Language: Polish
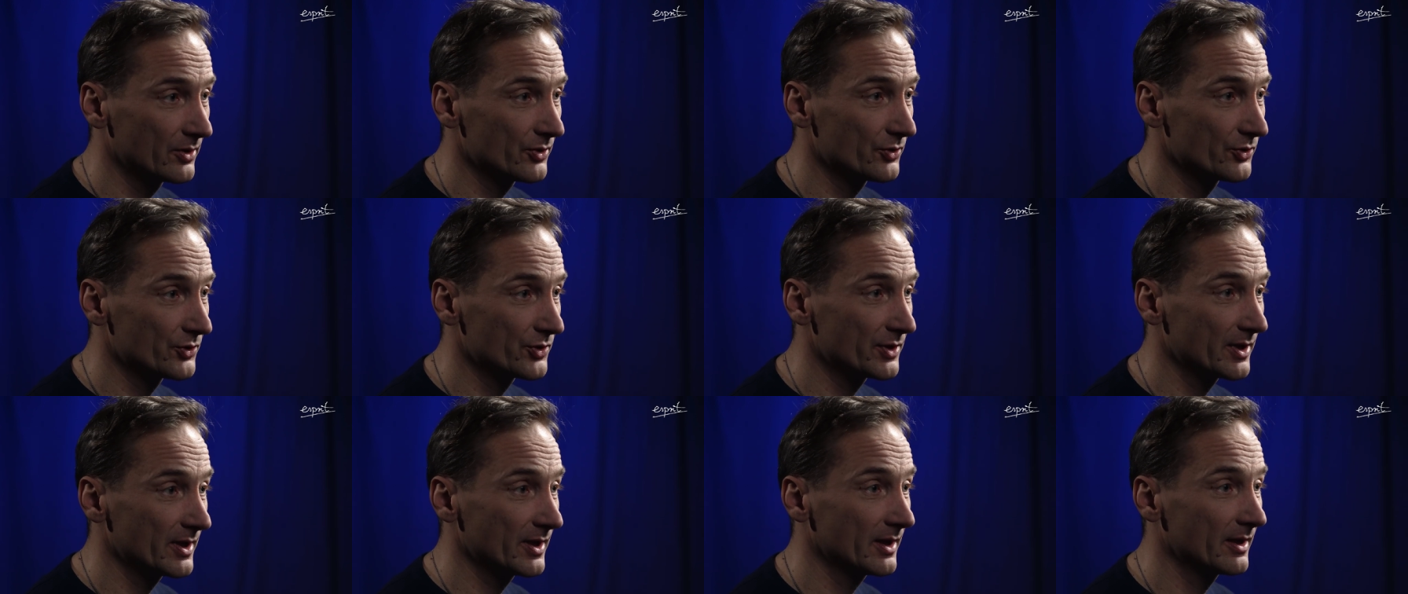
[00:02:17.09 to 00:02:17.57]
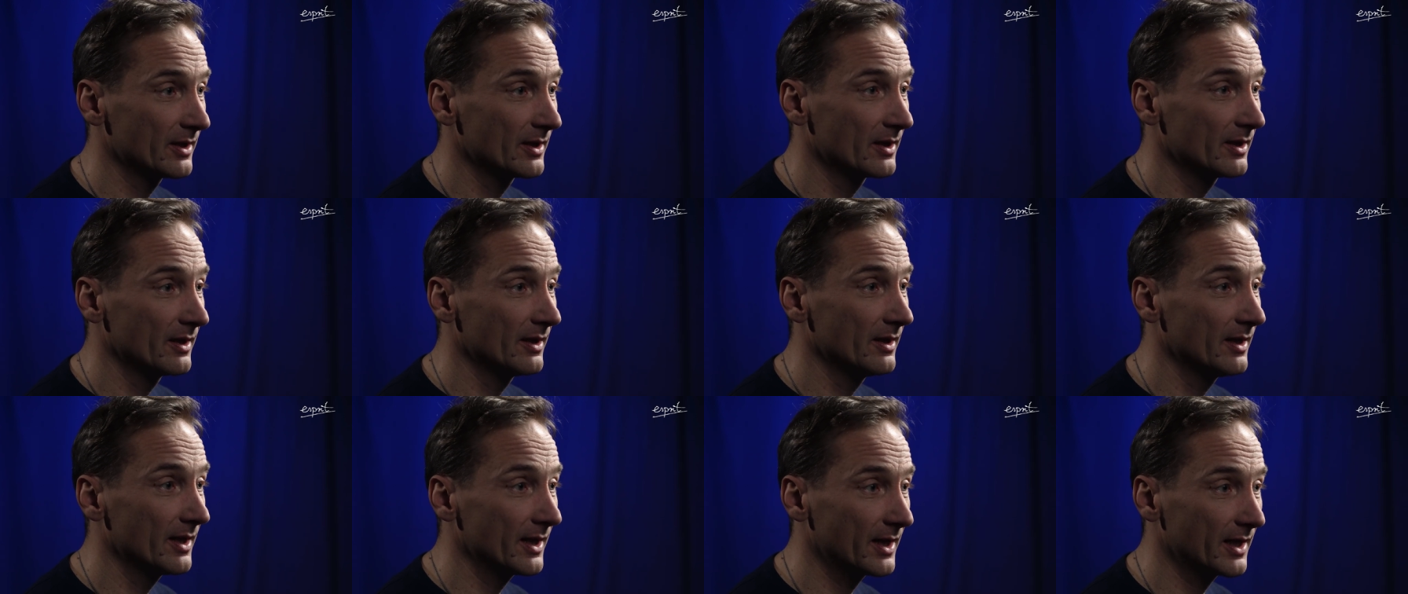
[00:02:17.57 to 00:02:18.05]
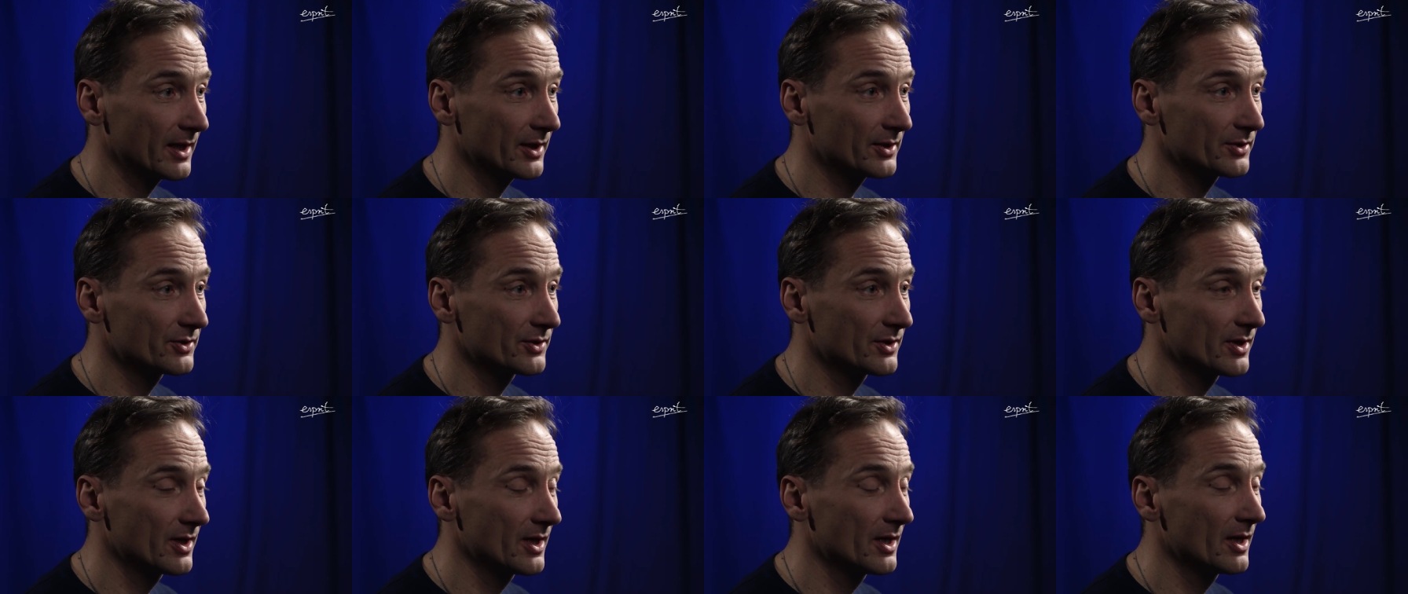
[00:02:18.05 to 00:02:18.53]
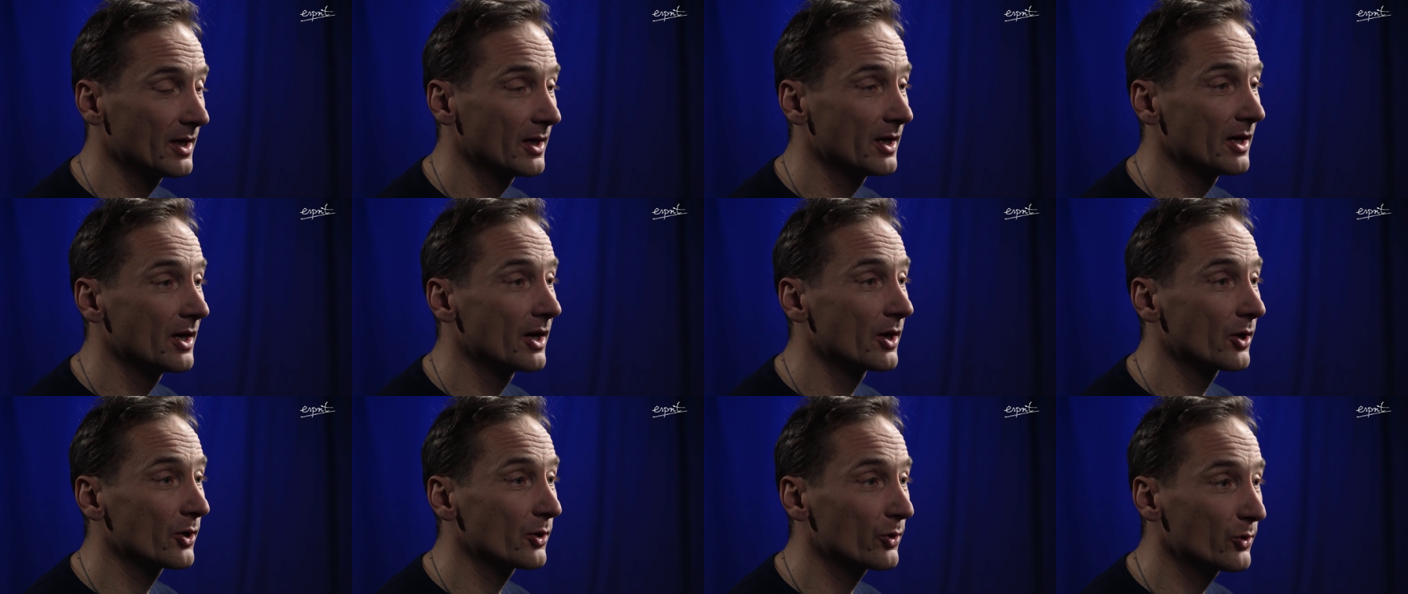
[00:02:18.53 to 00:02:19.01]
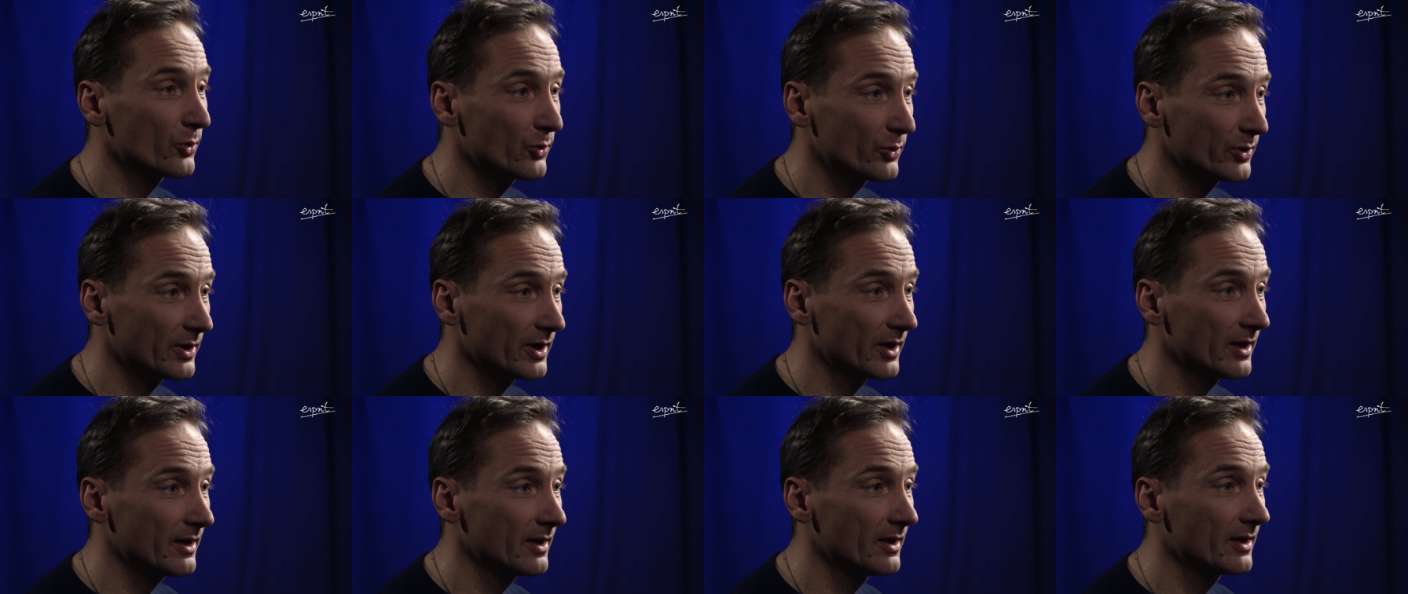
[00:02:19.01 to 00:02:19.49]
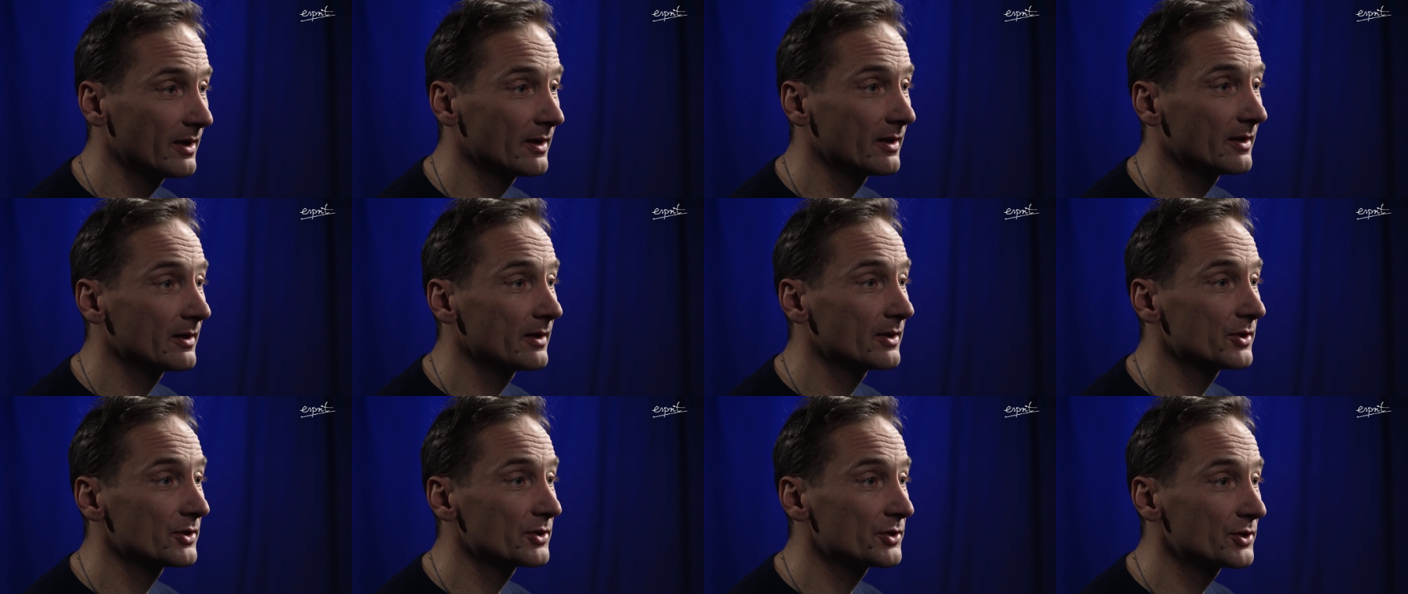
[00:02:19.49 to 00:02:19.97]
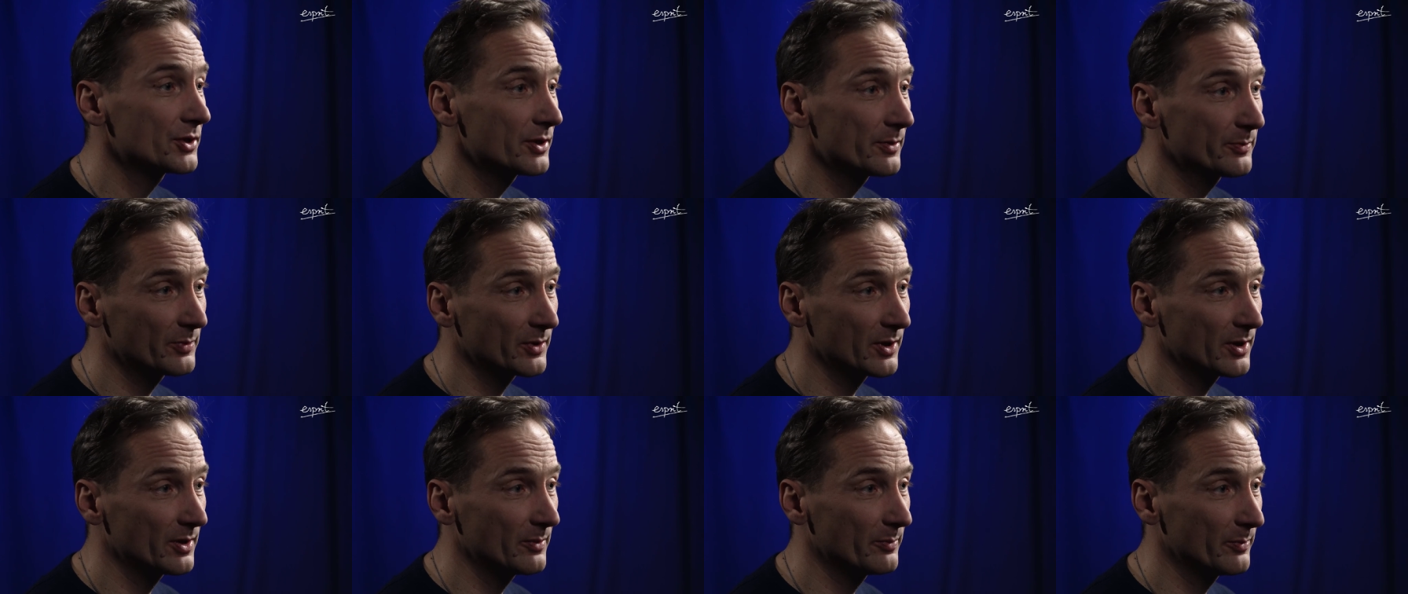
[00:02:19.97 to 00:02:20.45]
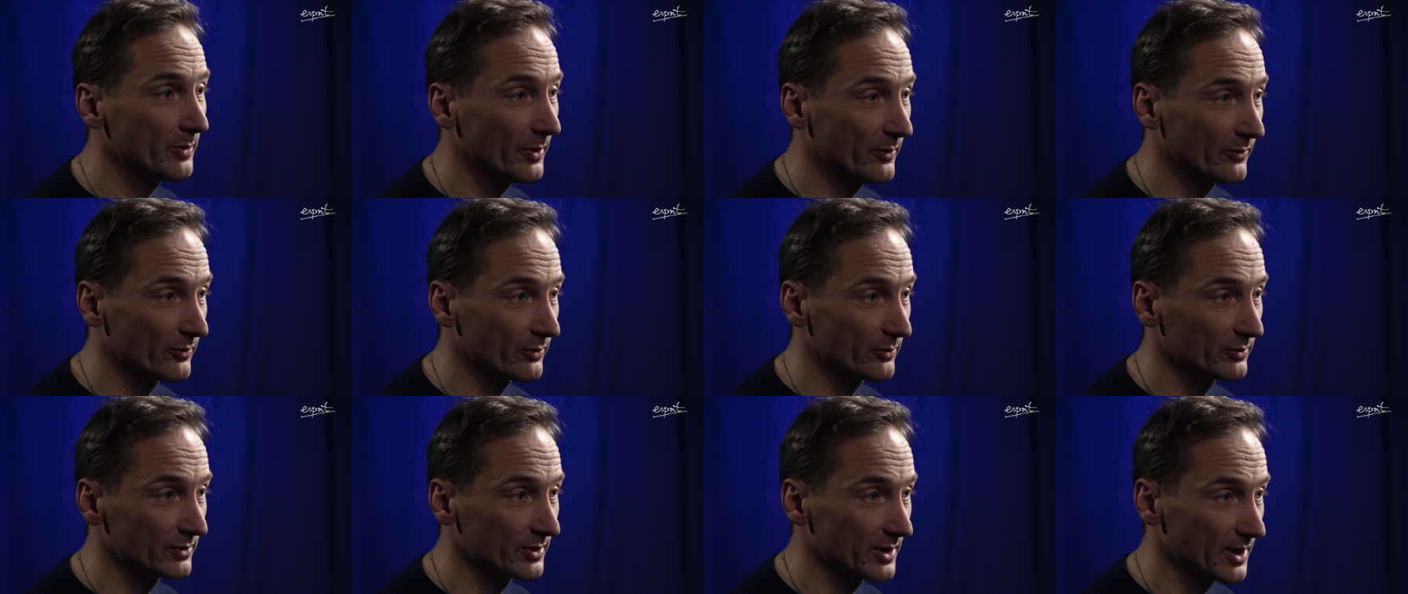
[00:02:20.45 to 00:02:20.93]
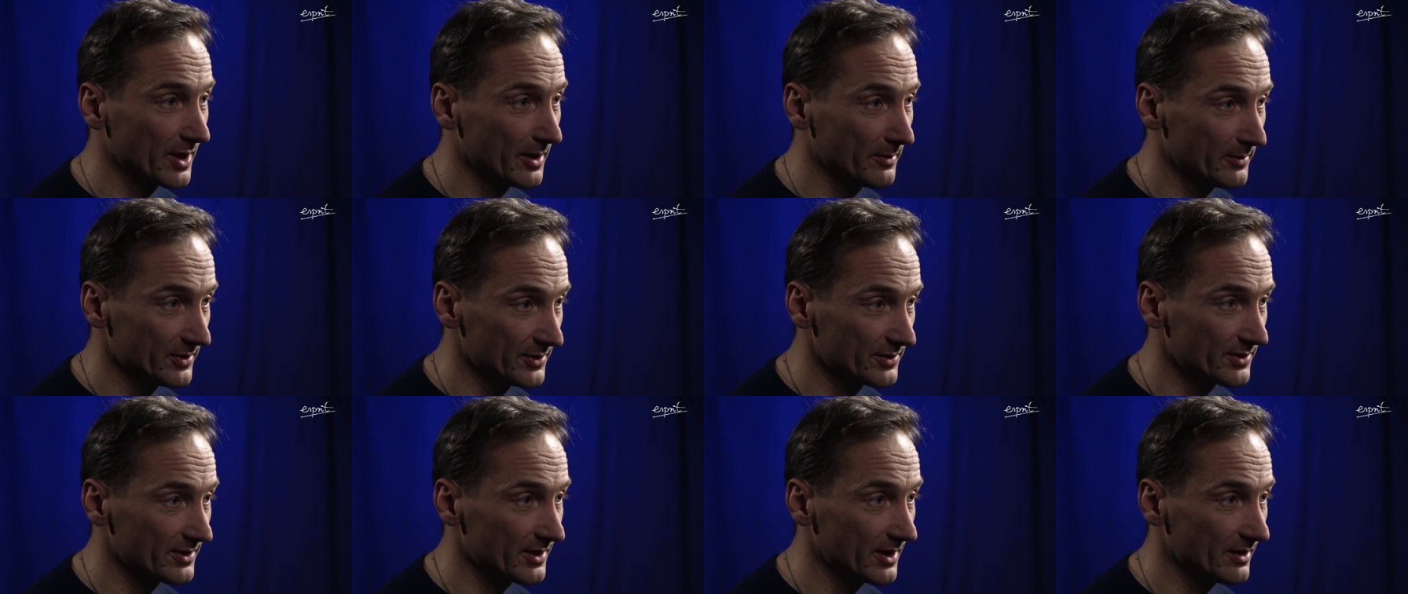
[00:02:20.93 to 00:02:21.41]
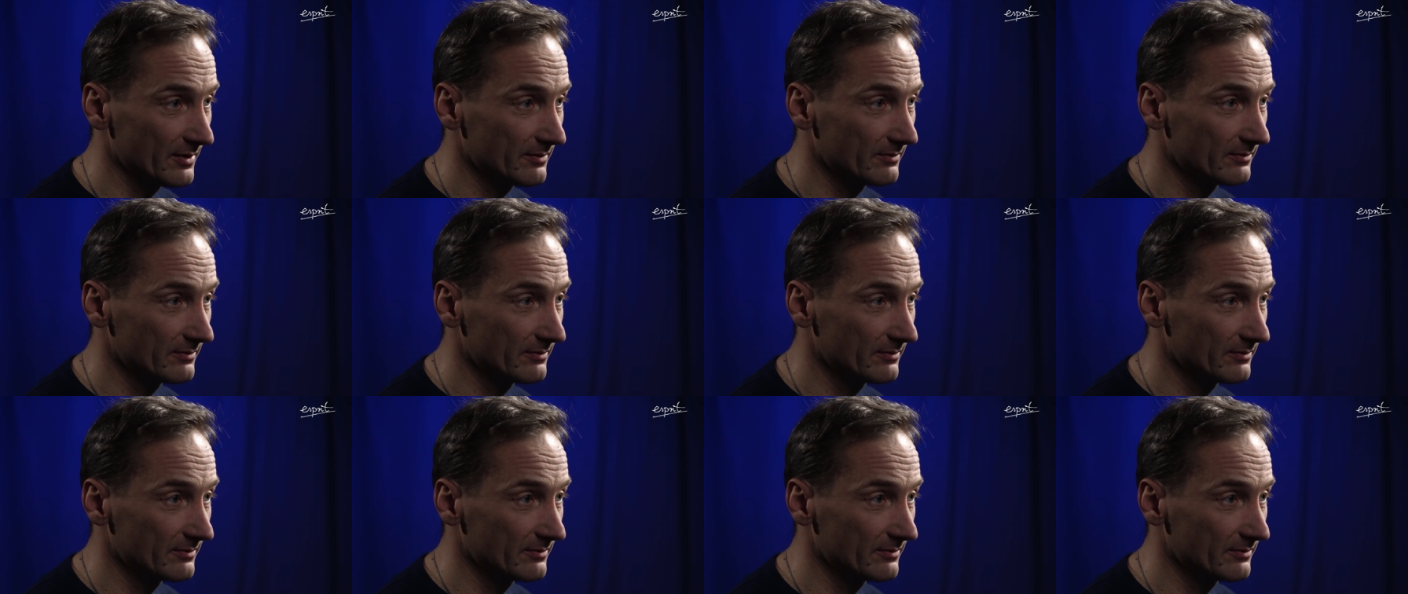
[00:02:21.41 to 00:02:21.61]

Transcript: że lekarz rokuje szybki powrót i remisję.